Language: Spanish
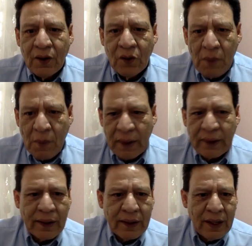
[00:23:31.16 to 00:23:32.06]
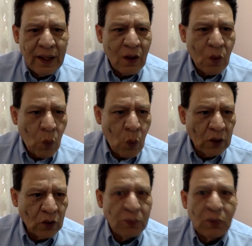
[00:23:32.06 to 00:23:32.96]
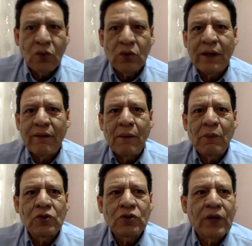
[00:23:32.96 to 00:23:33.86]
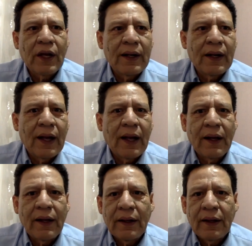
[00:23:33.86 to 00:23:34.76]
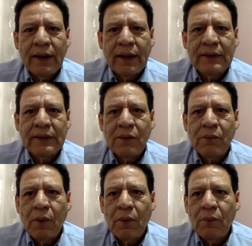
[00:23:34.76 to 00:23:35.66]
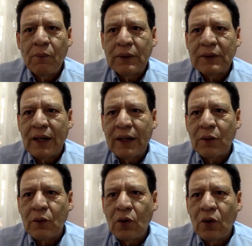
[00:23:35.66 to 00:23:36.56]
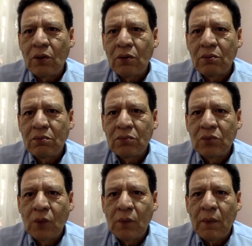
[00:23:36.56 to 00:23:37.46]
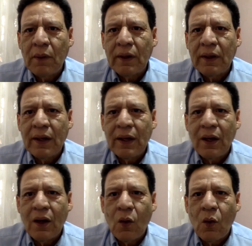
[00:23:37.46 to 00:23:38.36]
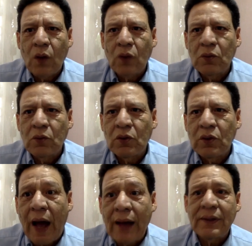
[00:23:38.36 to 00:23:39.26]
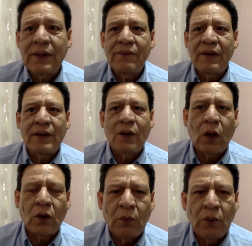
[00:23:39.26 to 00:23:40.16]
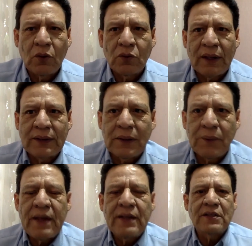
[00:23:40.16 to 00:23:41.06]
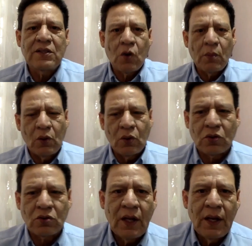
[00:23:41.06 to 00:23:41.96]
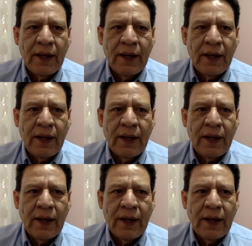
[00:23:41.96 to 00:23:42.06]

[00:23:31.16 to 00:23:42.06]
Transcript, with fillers: no me marque aquí cuántos minutos llevamos en la, este, pues en la reunión, no me marque aquí ¿Cuántos minutos Ah, sí, 24 minutos van a ser 25 minutos.